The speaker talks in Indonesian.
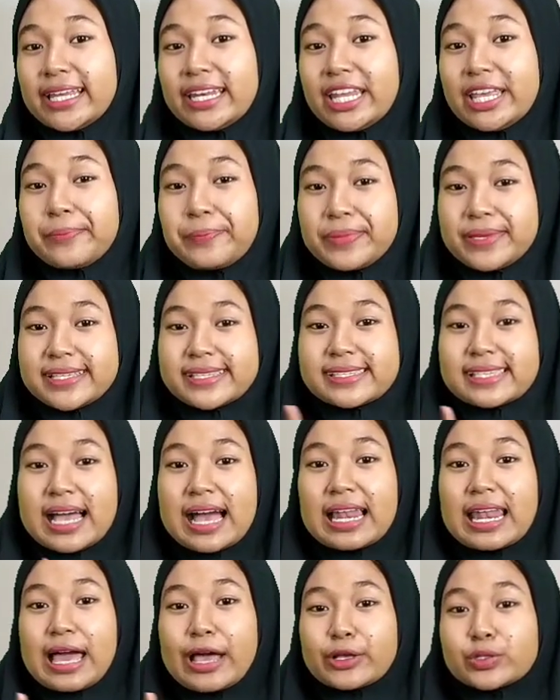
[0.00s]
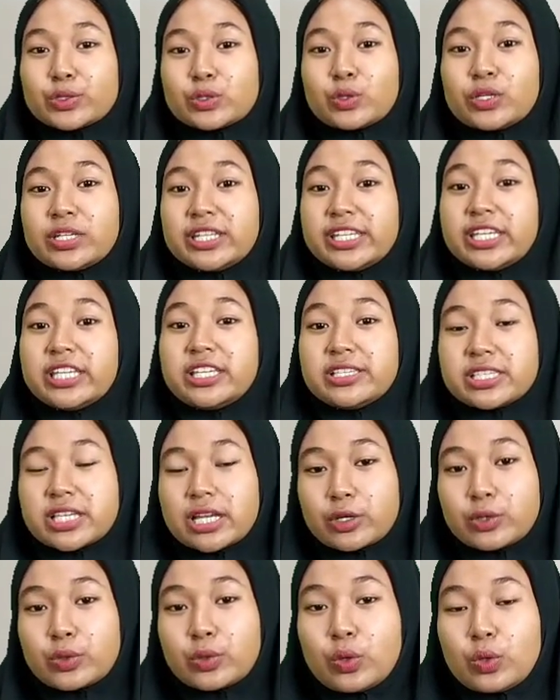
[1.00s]
ini bisa langsung
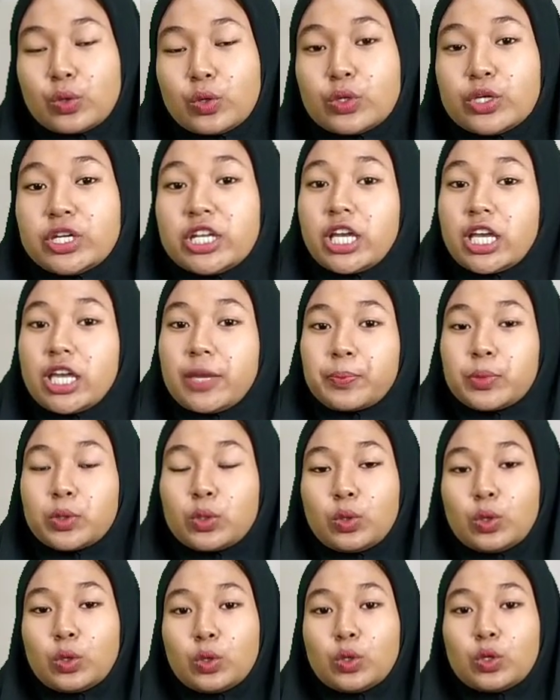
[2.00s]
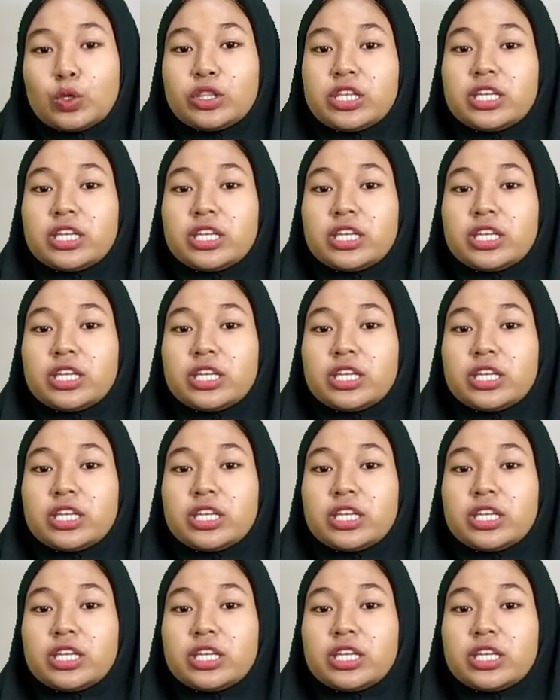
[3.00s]
diincar dulu dikip dulu